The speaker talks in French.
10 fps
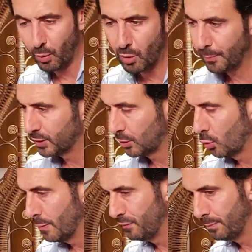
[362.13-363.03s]
pour moi, peut-être
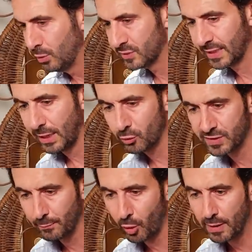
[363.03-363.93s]
le MVP de ces
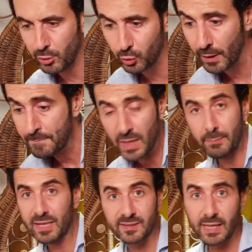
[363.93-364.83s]
45 premières minutes,
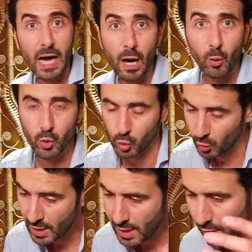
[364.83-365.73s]
eh bien c'est
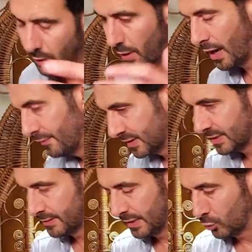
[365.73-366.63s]
Araujo. Euh, avec
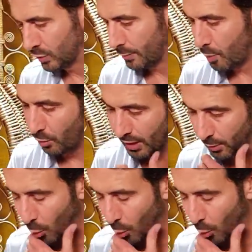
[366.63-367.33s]
cette tête notamment pour la